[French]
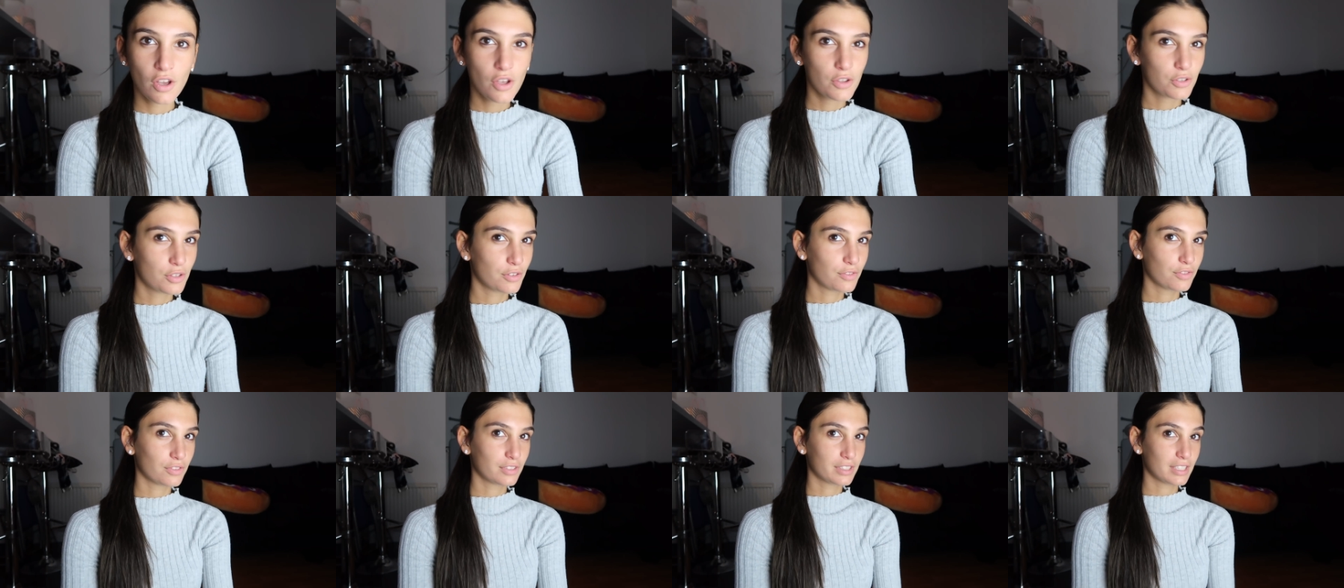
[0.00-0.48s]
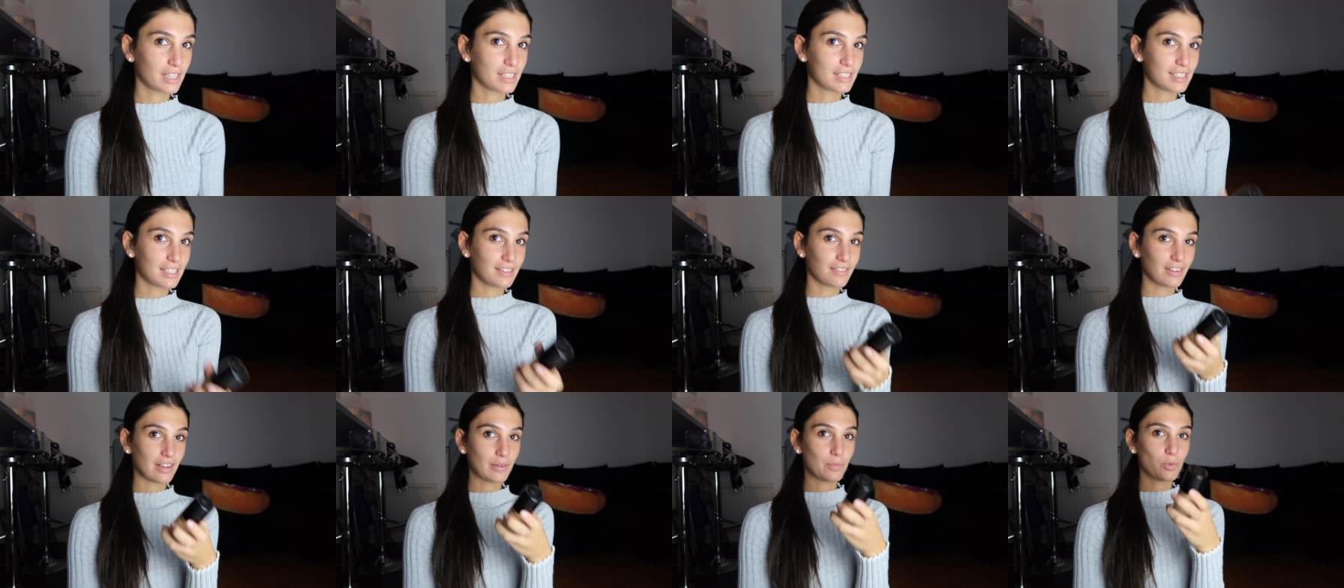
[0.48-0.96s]
Ce fond de teint,
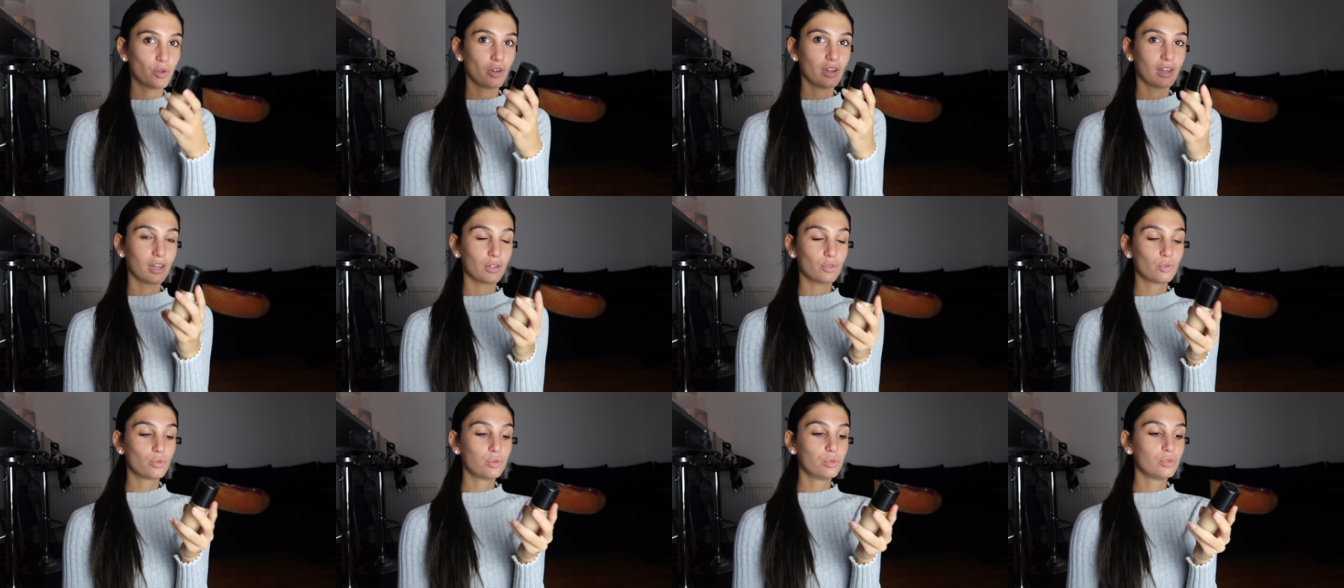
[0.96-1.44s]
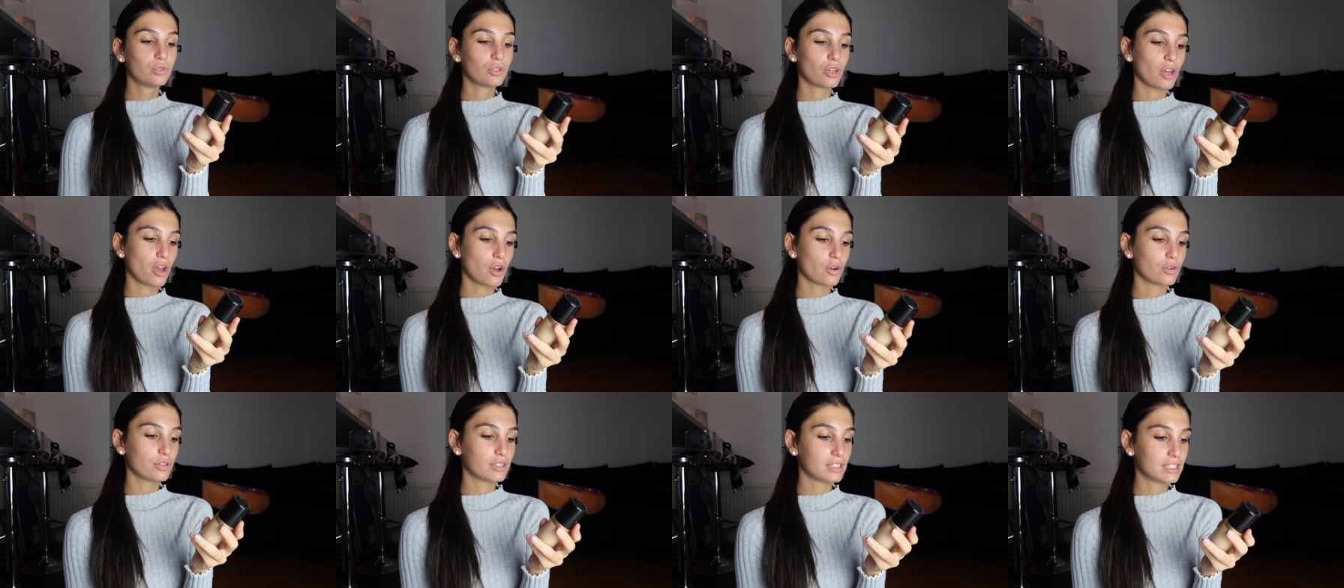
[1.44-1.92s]
c'est vraiment un coup de
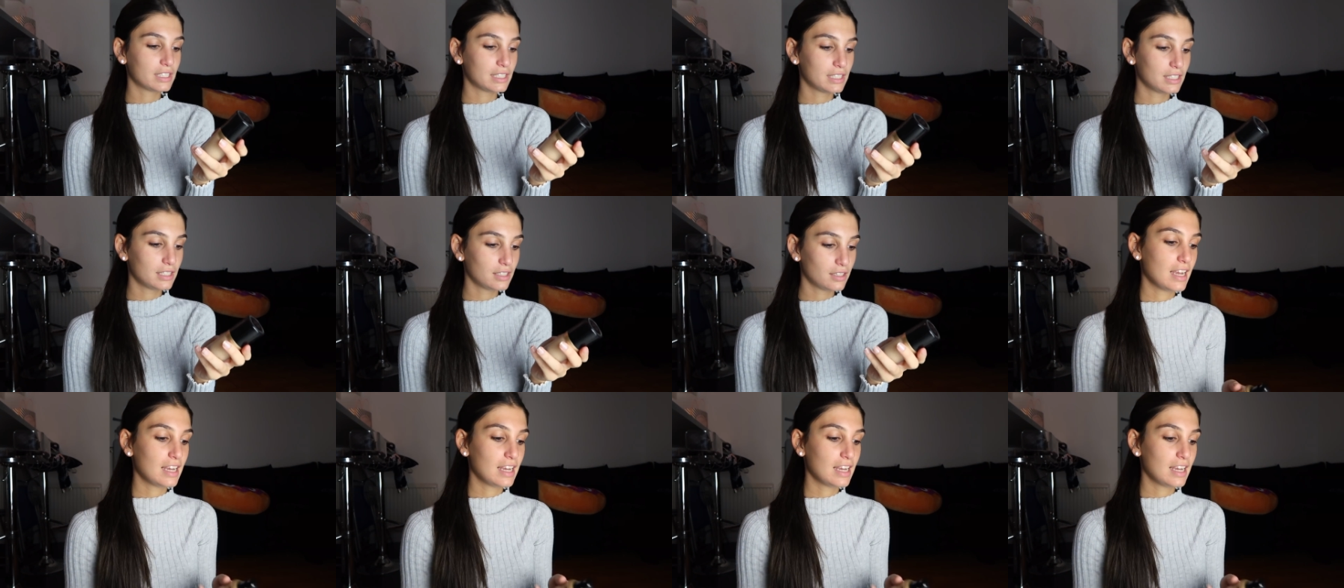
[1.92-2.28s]
cœur aussi.